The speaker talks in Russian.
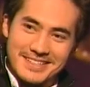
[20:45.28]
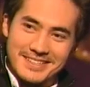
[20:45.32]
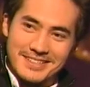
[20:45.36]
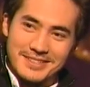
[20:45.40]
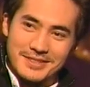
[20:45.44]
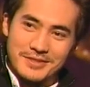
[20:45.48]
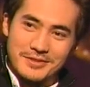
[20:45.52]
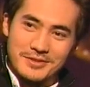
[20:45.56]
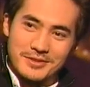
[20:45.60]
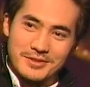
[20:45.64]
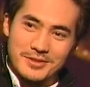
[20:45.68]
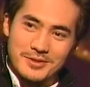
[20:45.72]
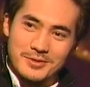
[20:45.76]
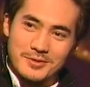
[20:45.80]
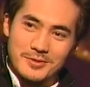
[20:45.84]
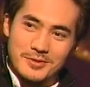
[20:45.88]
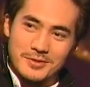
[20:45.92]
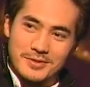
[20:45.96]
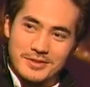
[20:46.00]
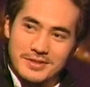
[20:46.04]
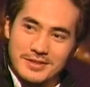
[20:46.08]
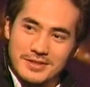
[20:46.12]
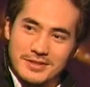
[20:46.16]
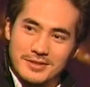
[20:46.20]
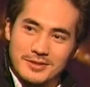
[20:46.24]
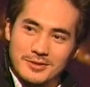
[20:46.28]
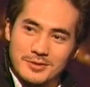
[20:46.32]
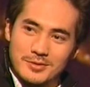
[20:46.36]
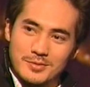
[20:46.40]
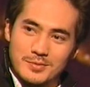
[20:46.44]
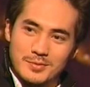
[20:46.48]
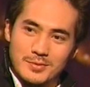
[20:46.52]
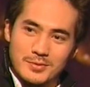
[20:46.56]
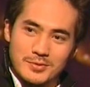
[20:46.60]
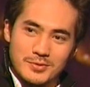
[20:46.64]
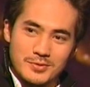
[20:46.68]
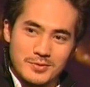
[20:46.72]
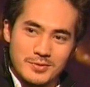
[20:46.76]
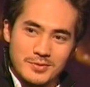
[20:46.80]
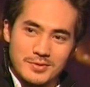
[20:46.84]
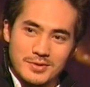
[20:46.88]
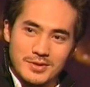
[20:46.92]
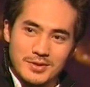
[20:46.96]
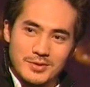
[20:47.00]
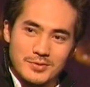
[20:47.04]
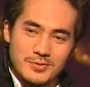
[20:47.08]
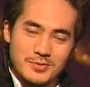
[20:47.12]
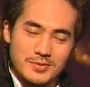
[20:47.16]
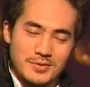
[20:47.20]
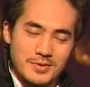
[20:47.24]
Я, наверное, столько их не люблю, что не
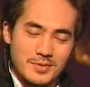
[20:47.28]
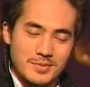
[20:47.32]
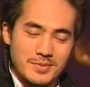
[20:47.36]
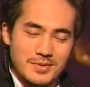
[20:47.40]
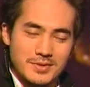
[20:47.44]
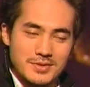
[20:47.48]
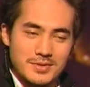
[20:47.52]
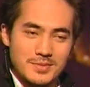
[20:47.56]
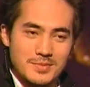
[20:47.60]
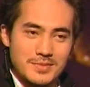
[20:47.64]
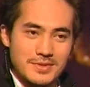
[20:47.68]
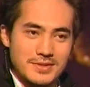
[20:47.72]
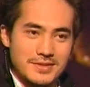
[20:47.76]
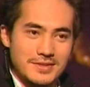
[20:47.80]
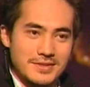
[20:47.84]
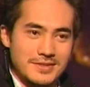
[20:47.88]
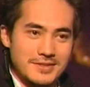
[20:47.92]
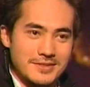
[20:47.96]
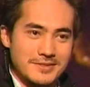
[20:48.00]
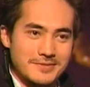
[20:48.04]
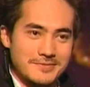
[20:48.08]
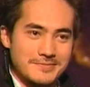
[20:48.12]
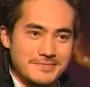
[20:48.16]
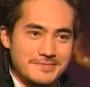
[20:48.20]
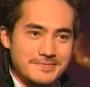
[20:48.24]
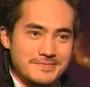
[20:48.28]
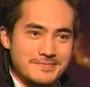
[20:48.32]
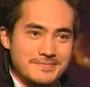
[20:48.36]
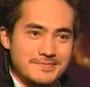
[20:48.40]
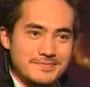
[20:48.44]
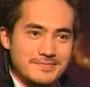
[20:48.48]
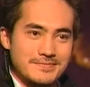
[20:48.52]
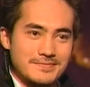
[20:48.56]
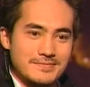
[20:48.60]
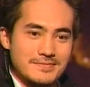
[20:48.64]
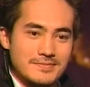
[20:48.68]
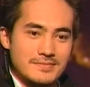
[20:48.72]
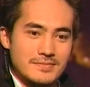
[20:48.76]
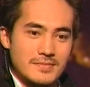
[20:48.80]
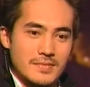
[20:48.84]
хочу там даже быть. Почему?